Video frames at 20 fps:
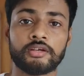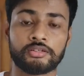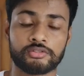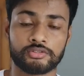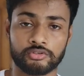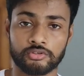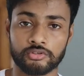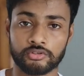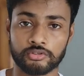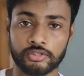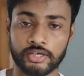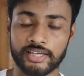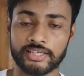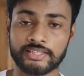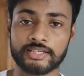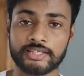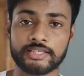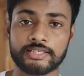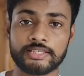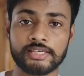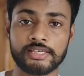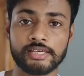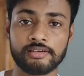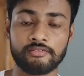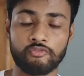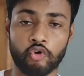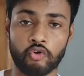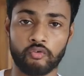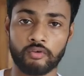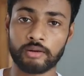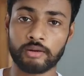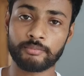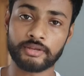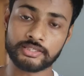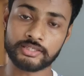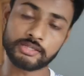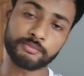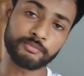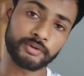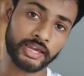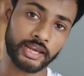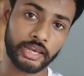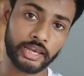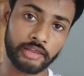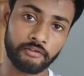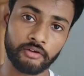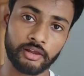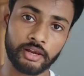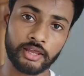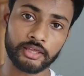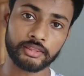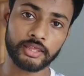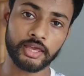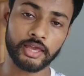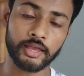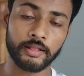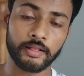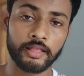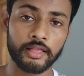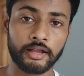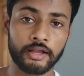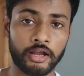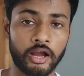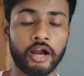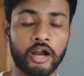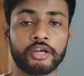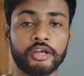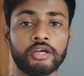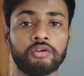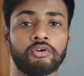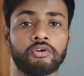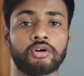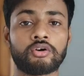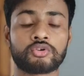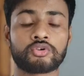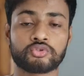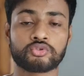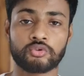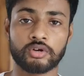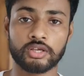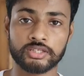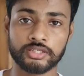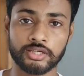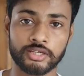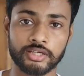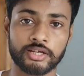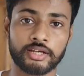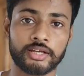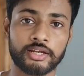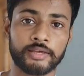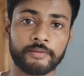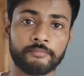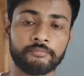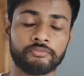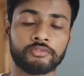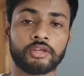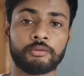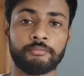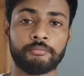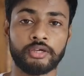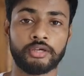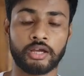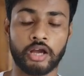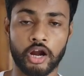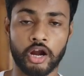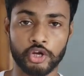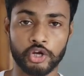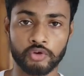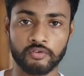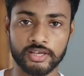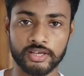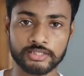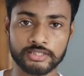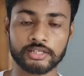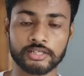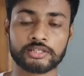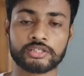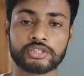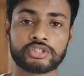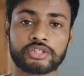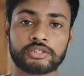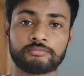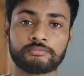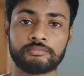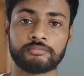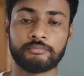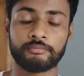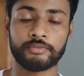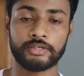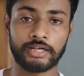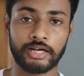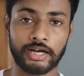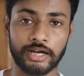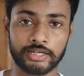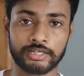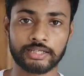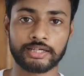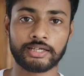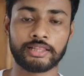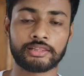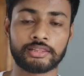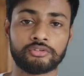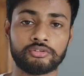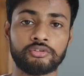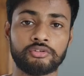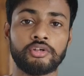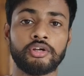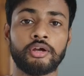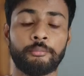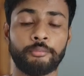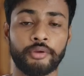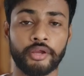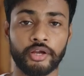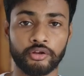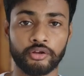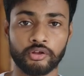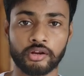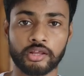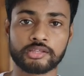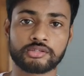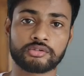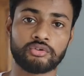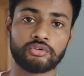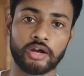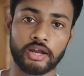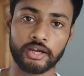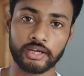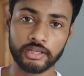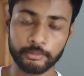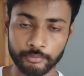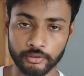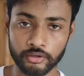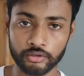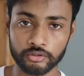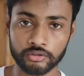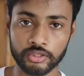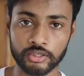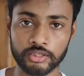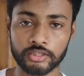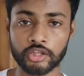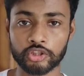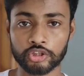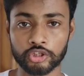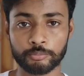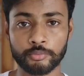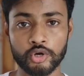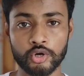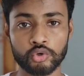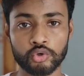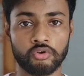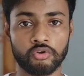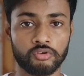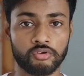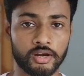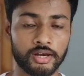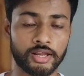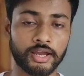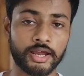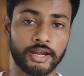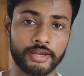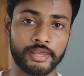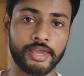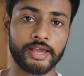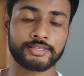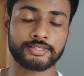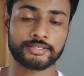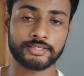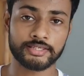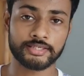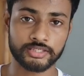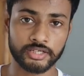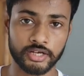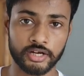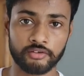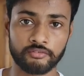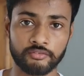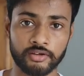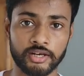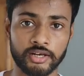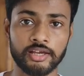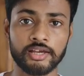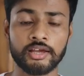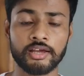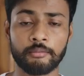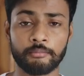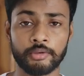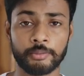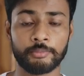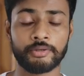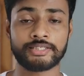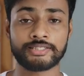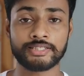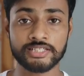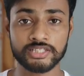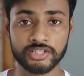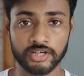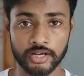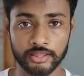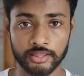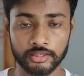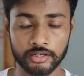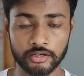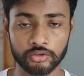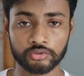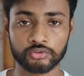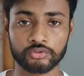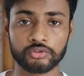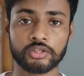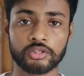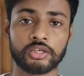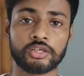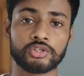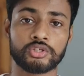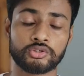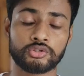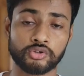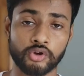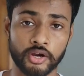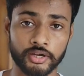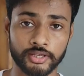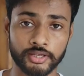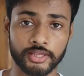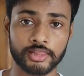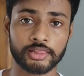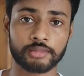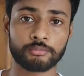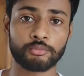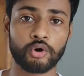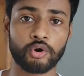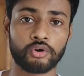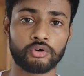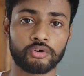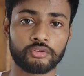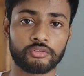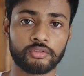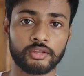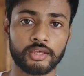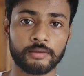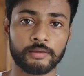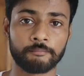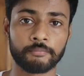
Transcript: సో దయచేసి ఒకవేళ మీరు జిమ్కి వెళ్ళే వాళ్ళైతే కార్డియో వర్కౌట్స్ కూడా చేయండి మీ కార్డియో వ్యాస్కులర్ సిస్టమ్ మీ హార్ట్ హెల్త్ మీ ఎండ్యూరెన్స్ అన్నీ పెరుగుతాయి దాంతోపాటు ఓవరాల్గా అన్ని ఎక్సర్సైజ్ చేయడం వల్ల మీ మంజిల్ స్ట్రెంగ్త్ అవుతుంది జాయింట్ హెల్త్ బాగుంటుంది